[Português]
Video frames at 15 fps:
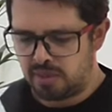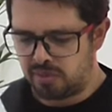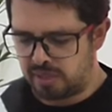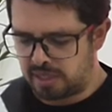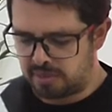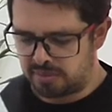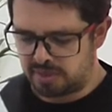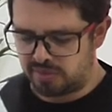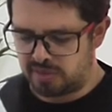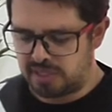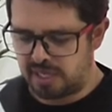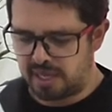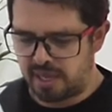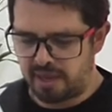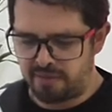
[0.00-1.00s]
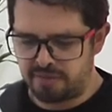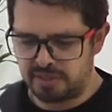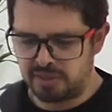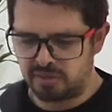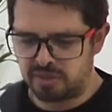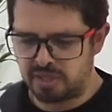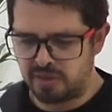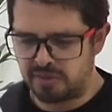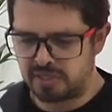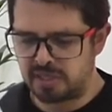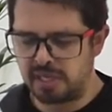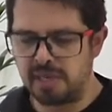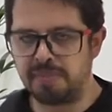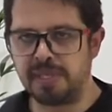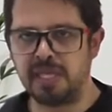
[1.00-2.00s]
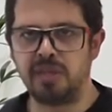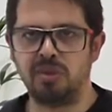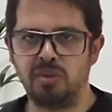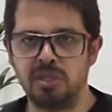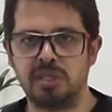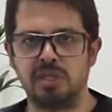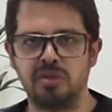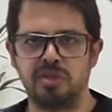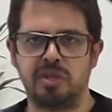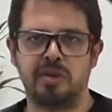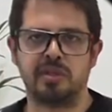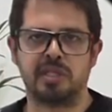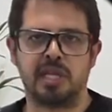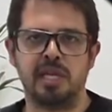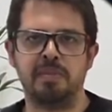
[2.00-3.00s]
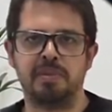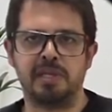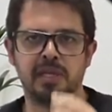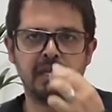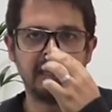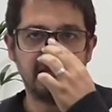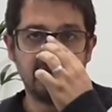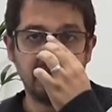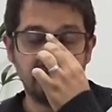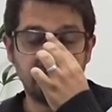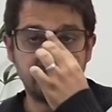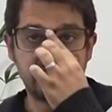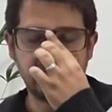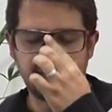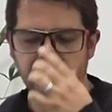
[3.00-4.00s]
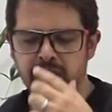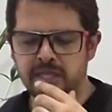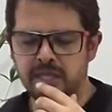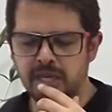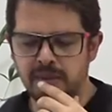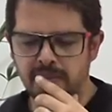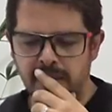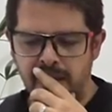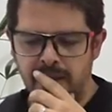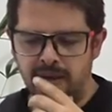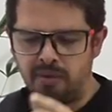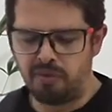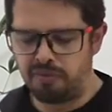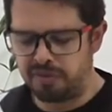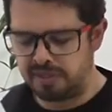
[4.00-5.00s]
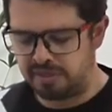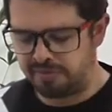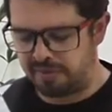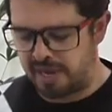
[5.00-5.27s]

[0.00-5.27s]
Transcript: Então, digamos que você queira fazer um shell script e no seu shell script você queira chamar o fuzzy